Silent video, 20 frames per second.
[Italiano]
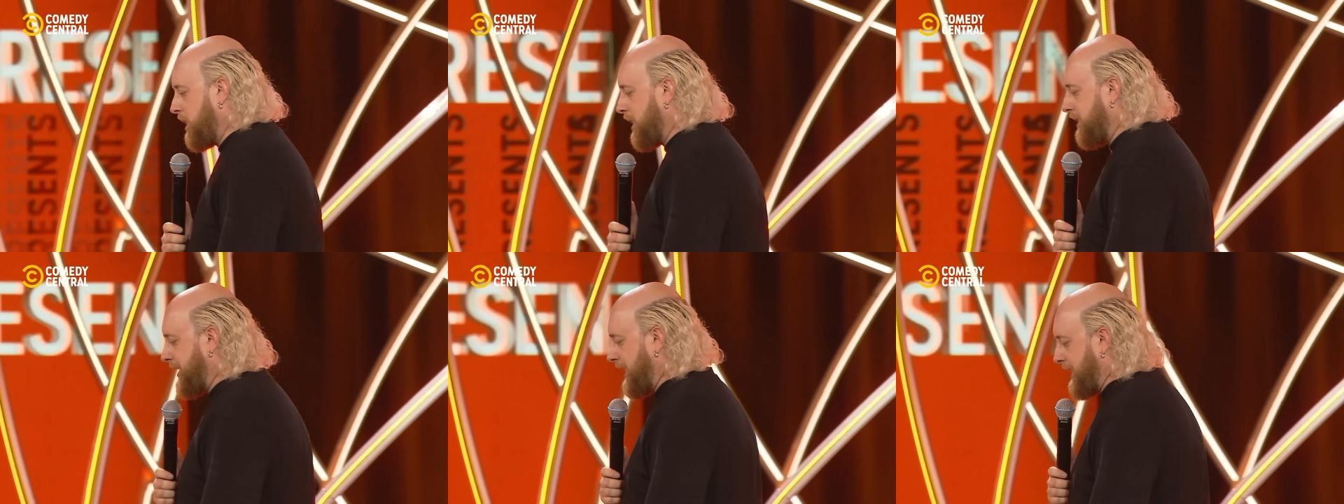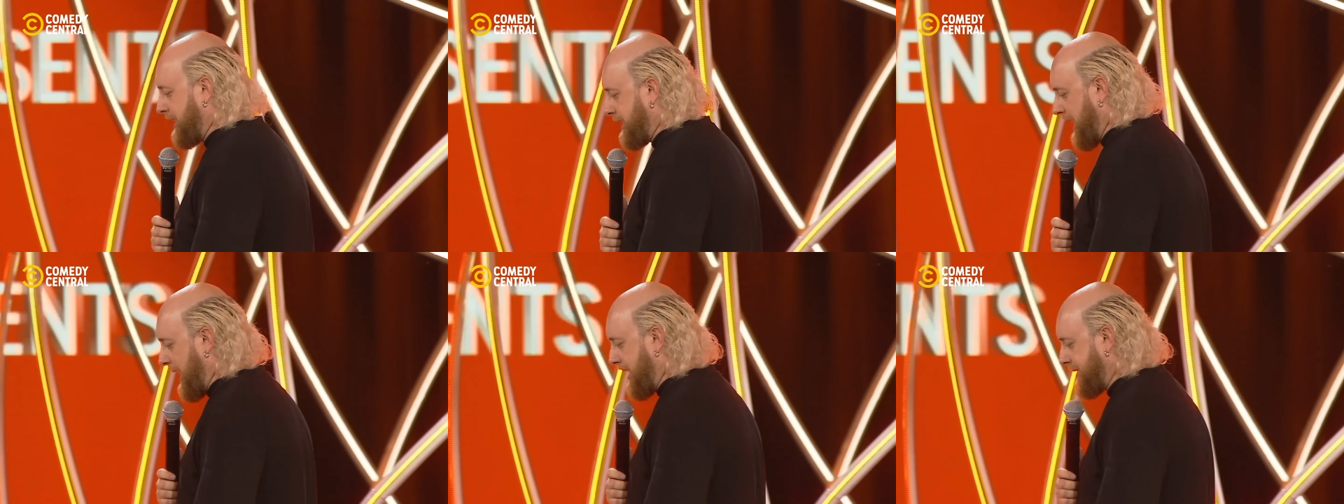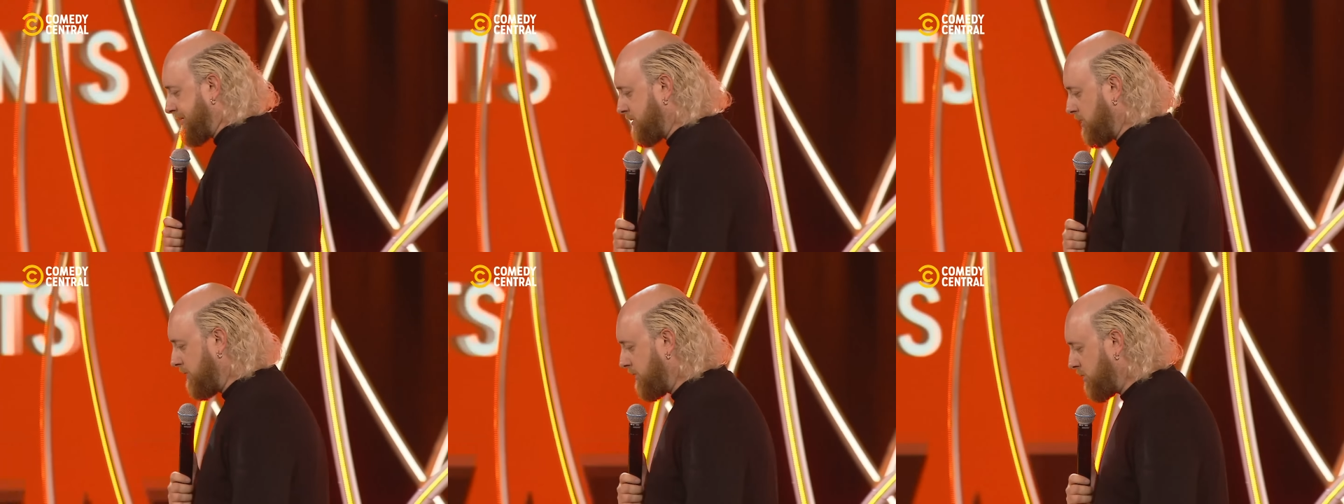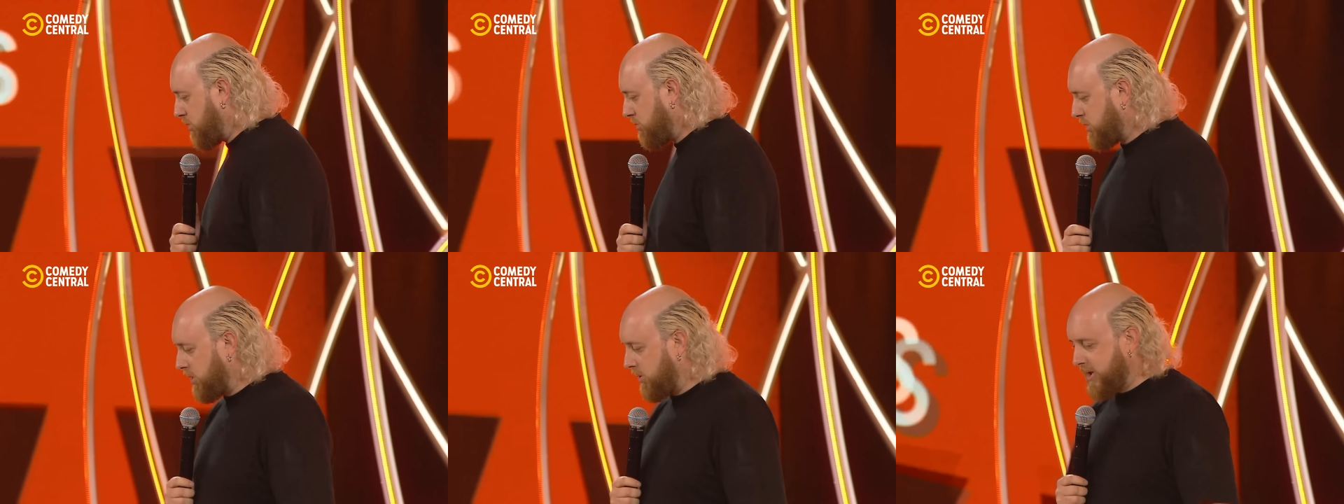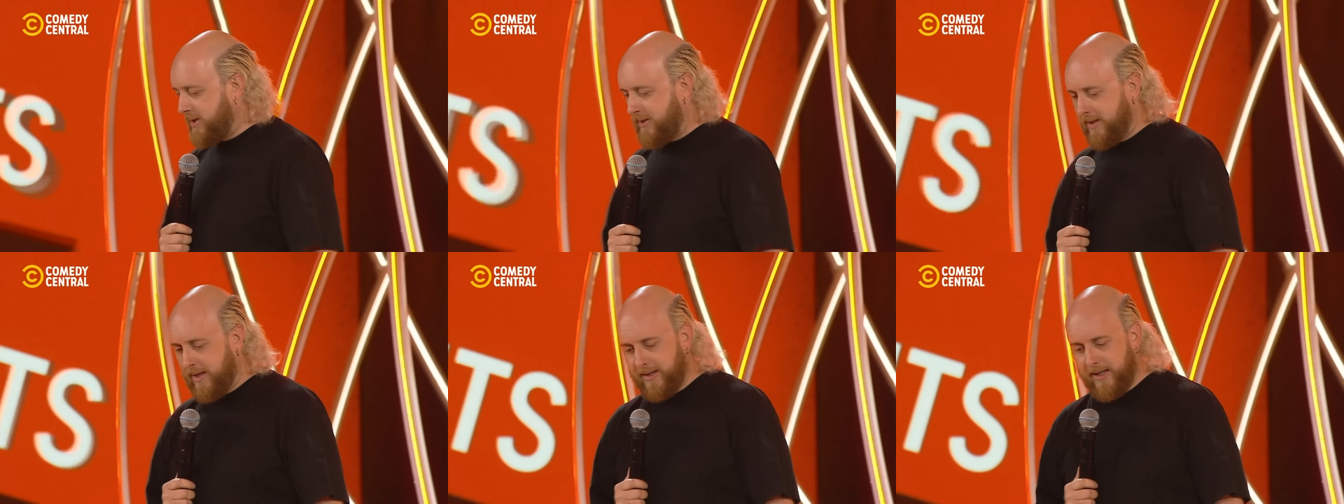del cazzo, avevano tutte
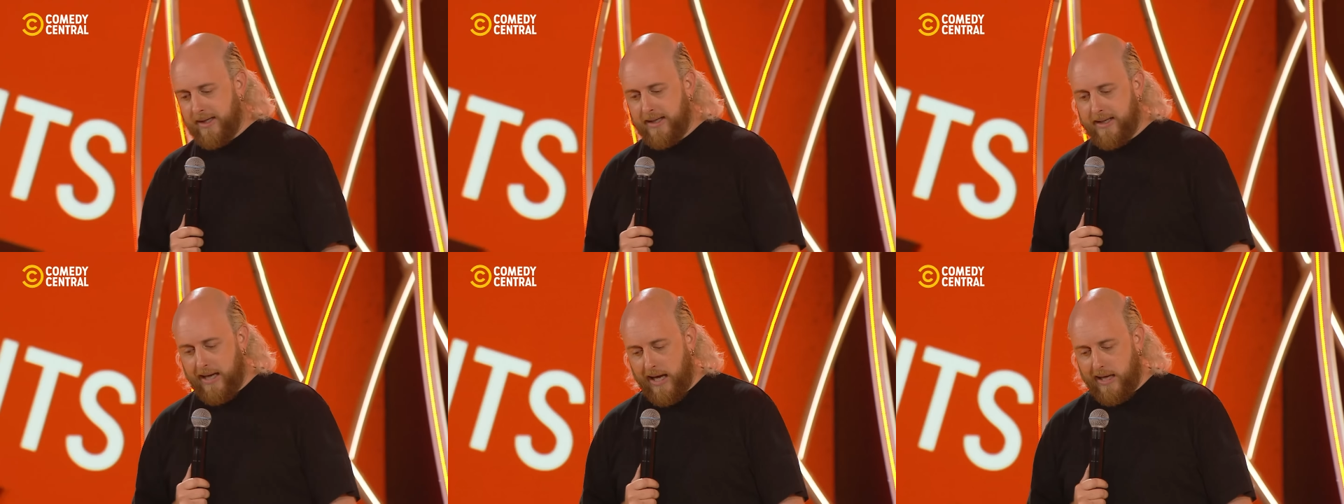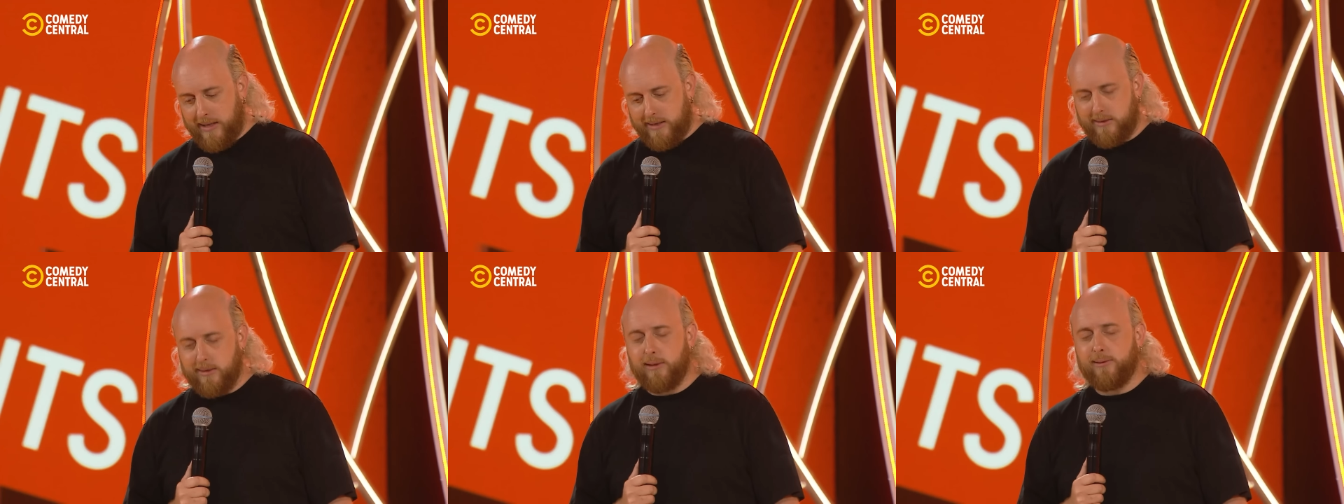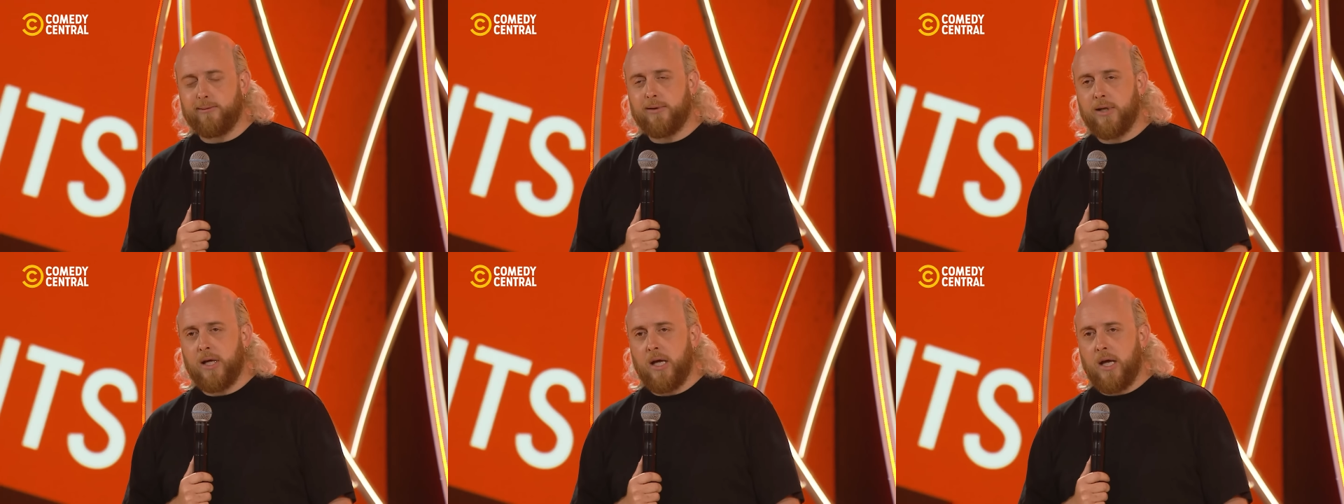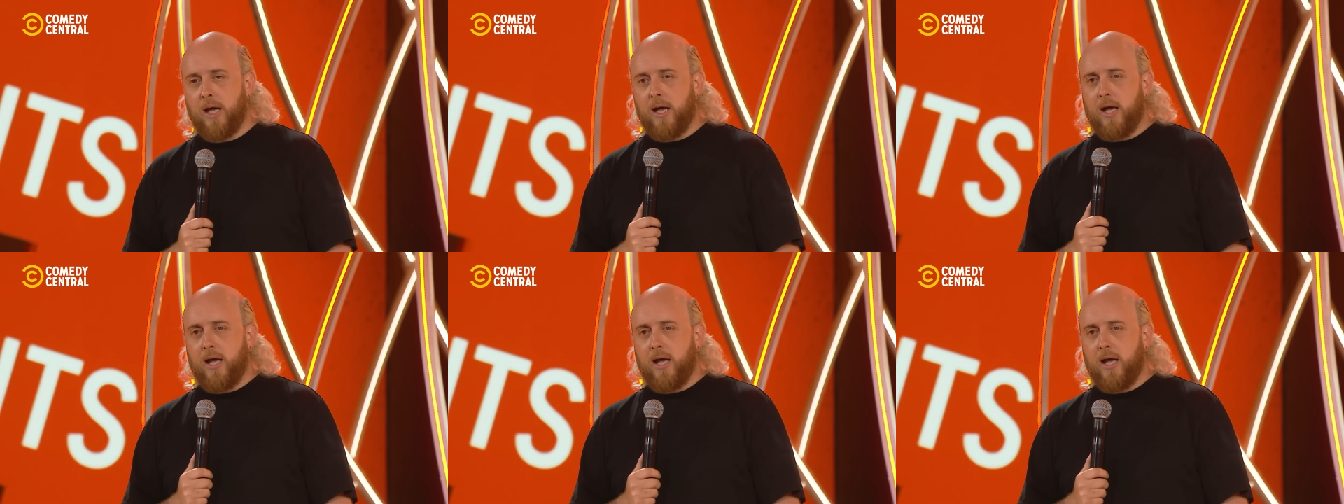queste idee del cazzo.